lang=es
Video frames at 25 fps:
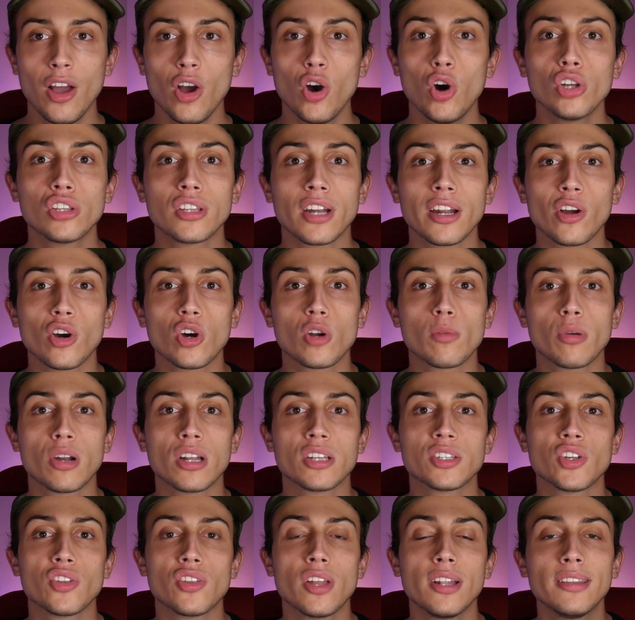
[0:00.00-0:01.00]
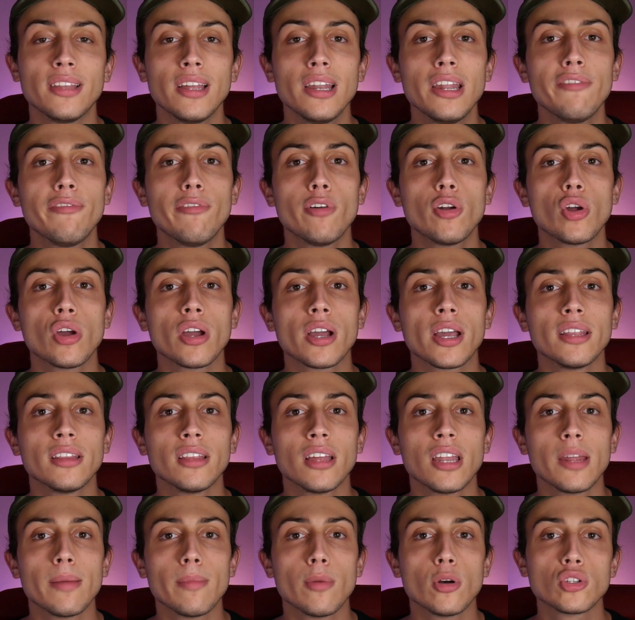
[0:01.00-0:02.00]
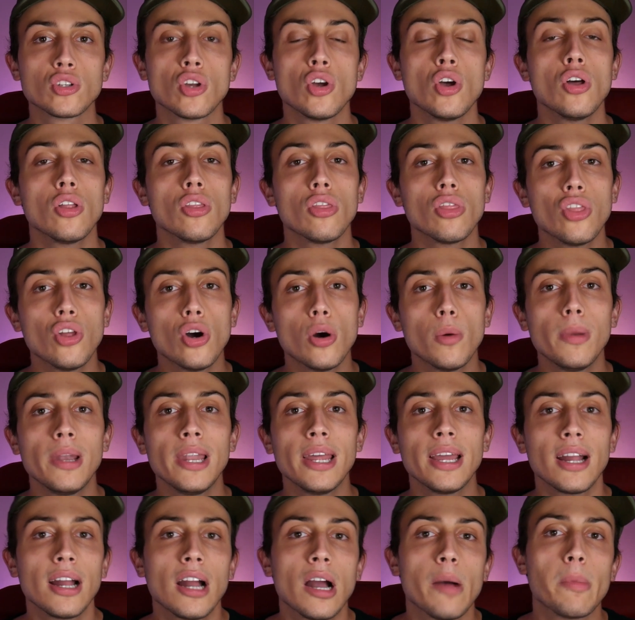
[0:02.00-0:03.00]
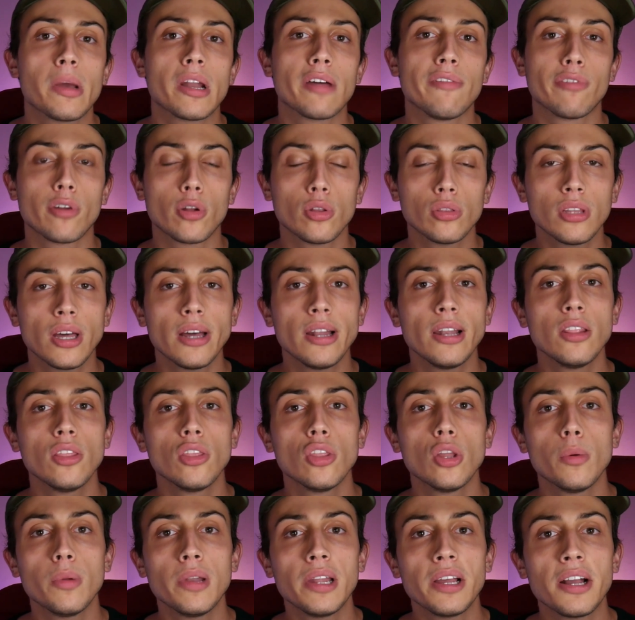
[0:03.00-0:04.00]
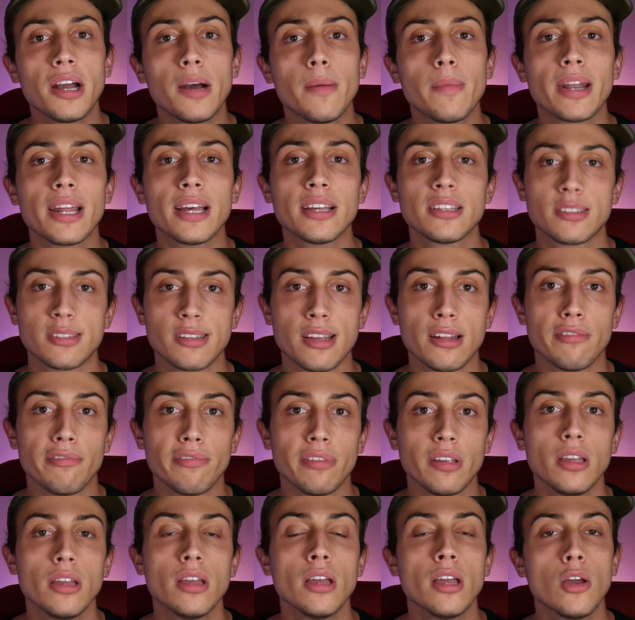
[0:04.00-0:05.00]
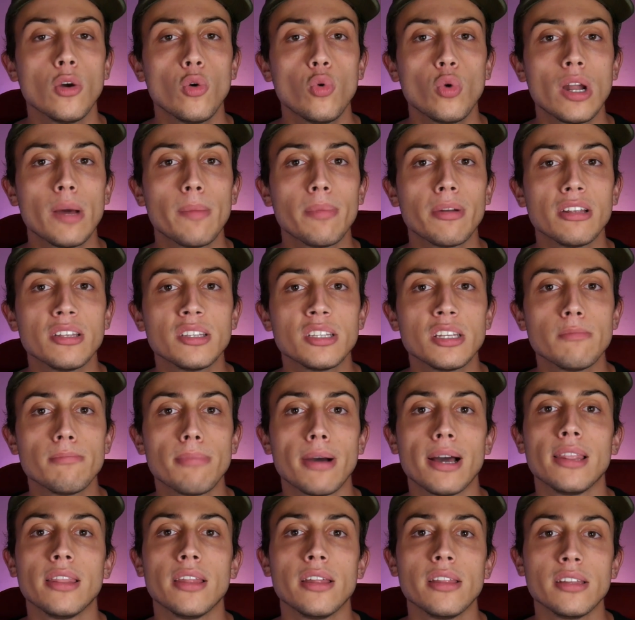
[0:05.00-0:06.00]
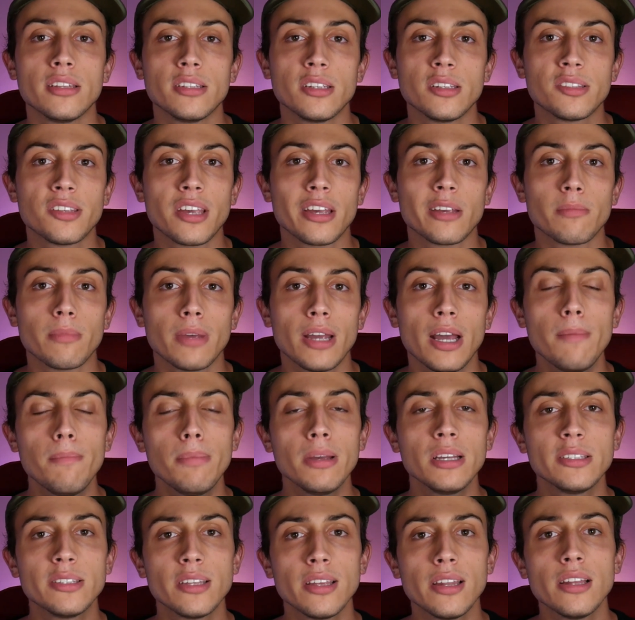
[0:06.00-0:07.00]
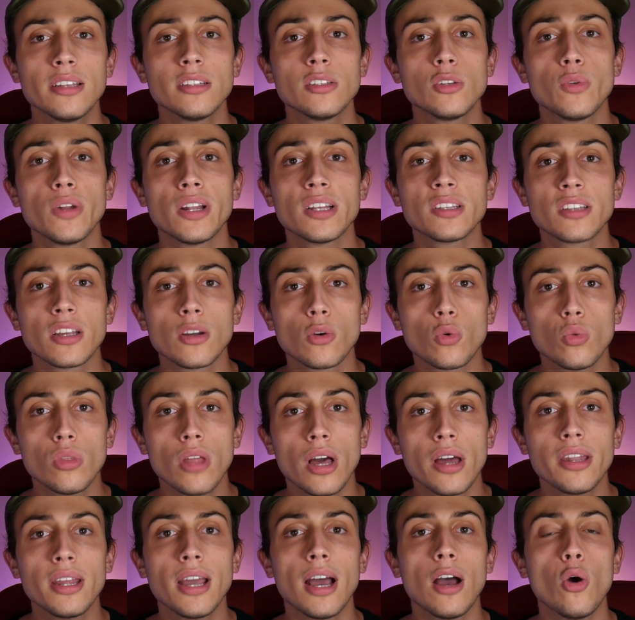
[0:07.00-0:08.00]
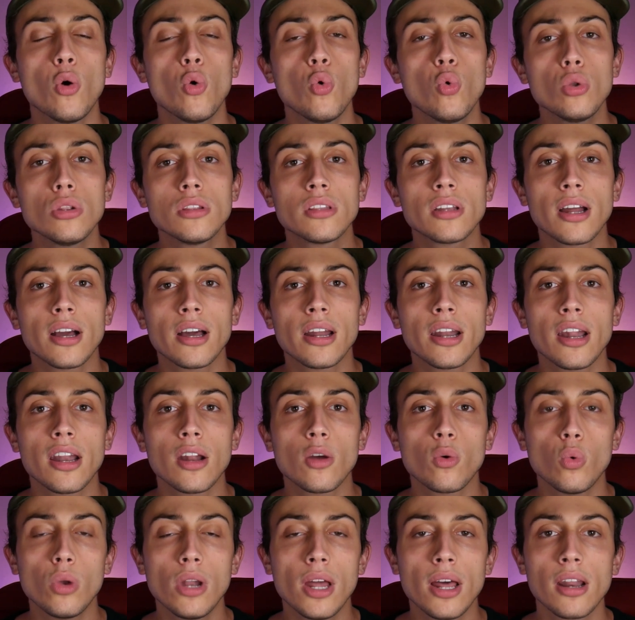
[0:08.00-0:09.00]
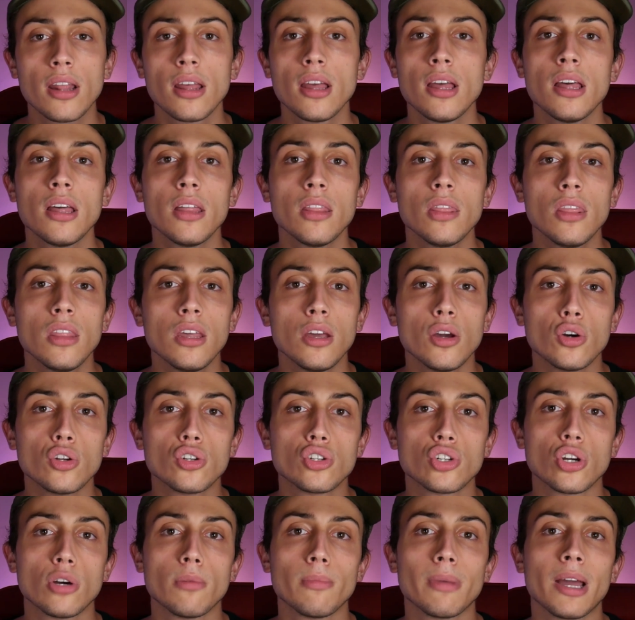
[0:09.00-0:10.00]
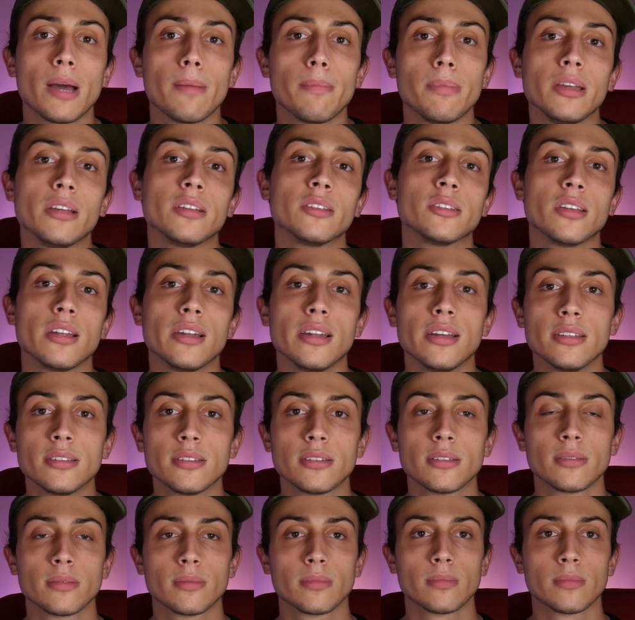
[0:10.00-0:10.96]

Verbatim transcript: Otra incorporación del teléfono es que tenemos doble cámara frontal, doble cámara selfie, una principal de 16 megapíxeles y una secundaria ultra gran angular de 8 megapíxeles.